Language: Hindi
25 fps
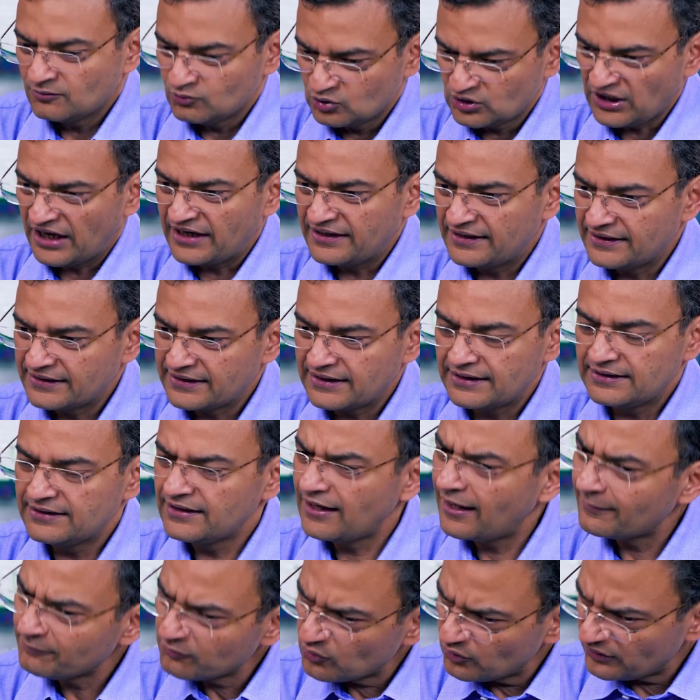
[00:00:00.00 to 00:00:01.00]
उठाने के
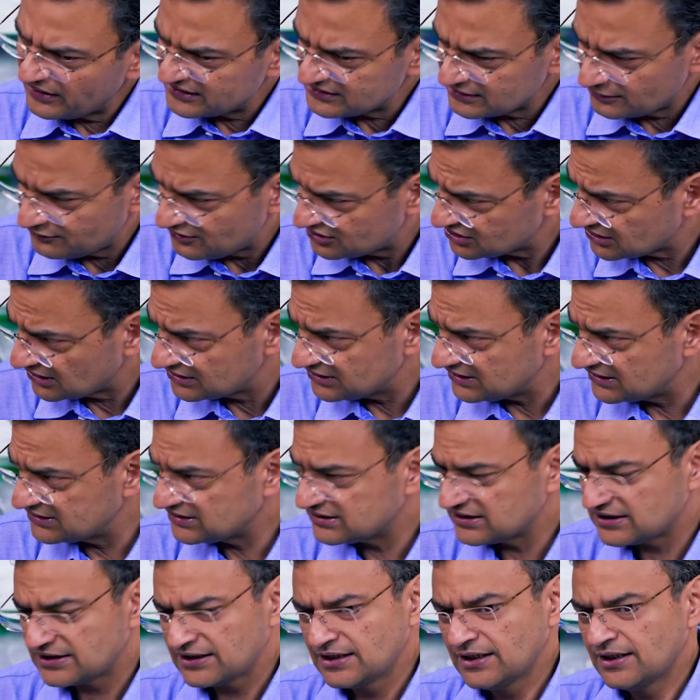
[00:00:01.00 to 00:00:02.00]
लिए आपको रिजर्वेशन
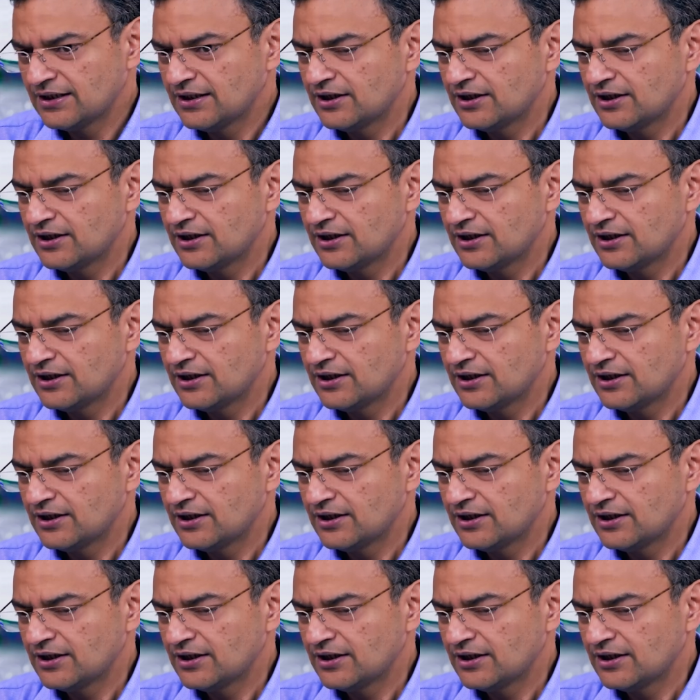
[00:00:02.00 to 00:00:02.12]
दीजिए